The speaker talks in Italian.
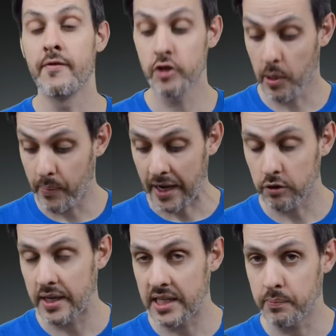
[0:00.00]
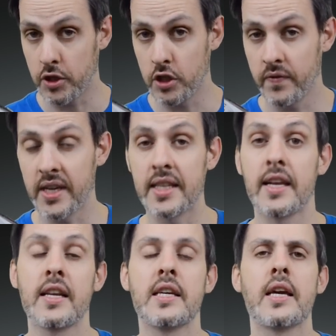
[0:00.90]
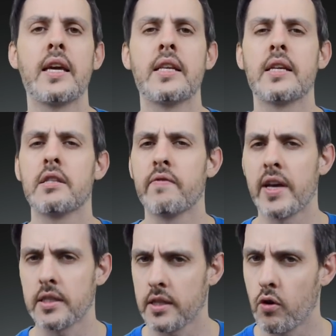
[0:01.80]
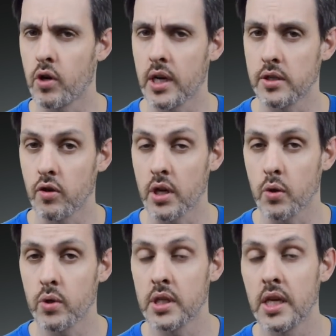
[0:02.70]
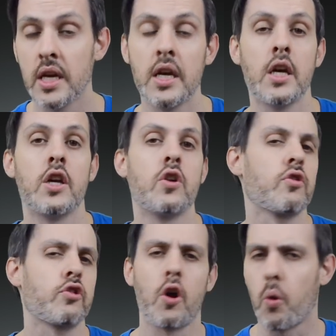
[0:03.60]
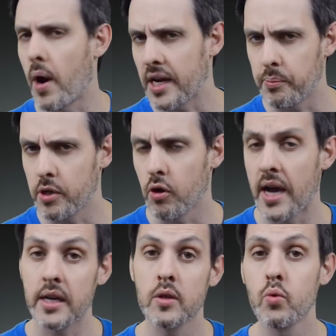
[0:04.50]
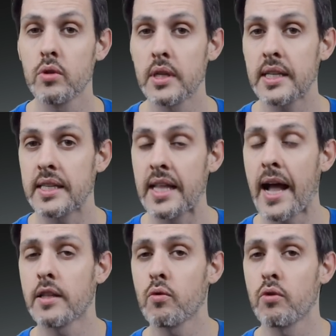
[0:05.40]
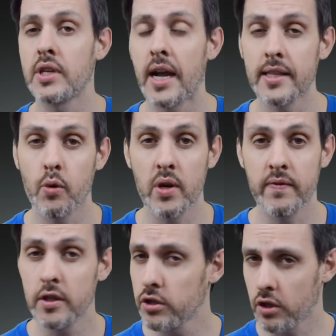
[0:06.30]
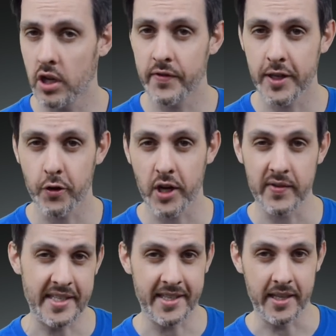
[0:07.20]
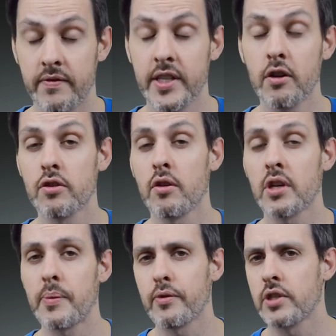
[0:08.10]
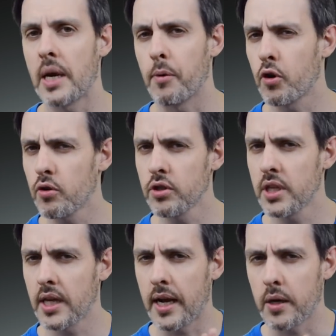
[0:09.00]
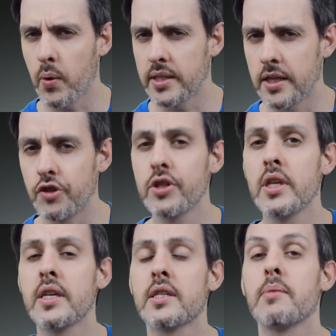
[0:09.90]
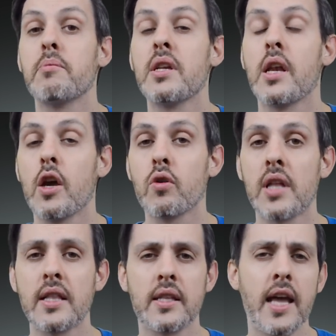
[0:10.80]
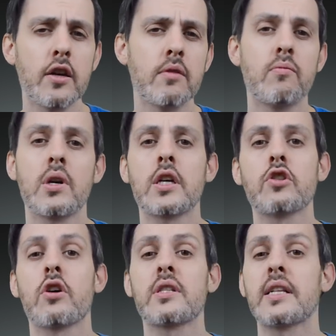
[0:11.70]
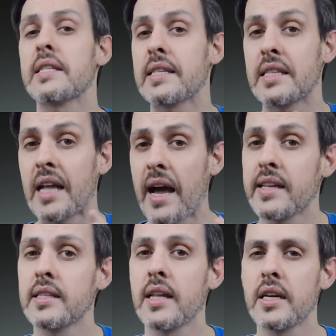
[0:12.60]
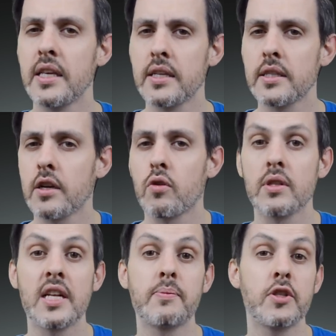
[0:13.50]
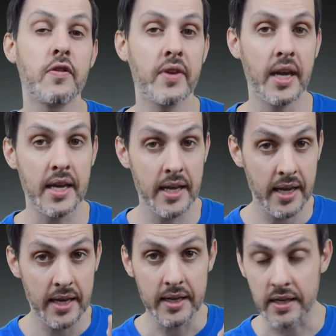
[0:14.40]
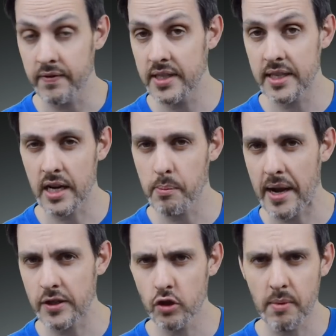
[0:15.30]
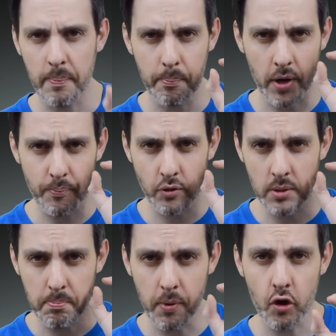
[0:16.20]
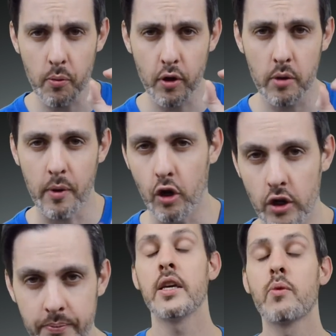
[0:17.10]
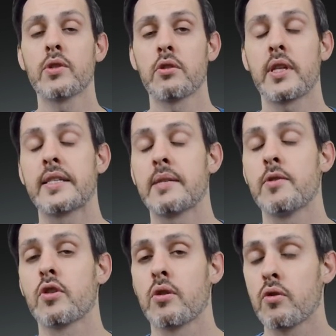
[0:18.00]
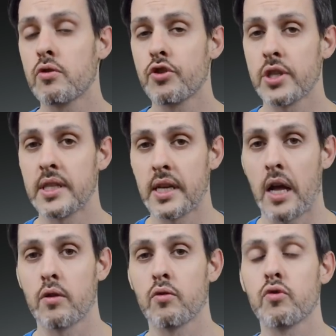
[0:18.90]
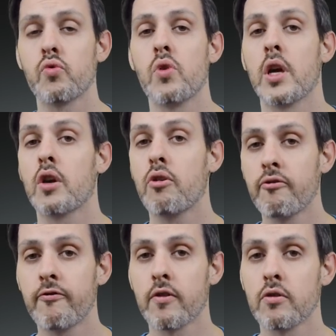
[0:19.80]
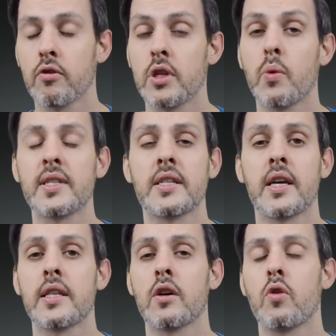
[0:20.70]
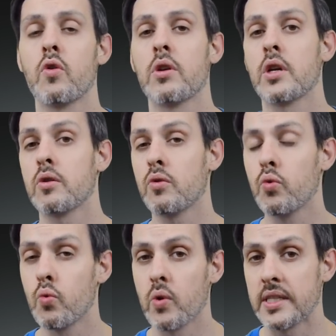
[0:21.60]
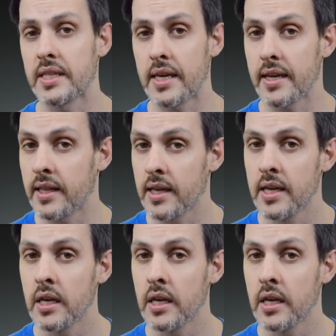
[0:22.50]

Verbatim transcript: Vi ho già parlato delle specifiche tecniche in diverse occasioni, quindi non sto qua a ripilogarle tutte, date un'occhiata a quei video se non li avete ancora visti. Vi dico solo che possiamo considerare questa GTX 1080 Ti come una sorta di Titan X con delle specifiche riviste al ribasso ma proprio di poco poco poco. In questo test mi sono concentrato sul confronto di questa scheda con due schede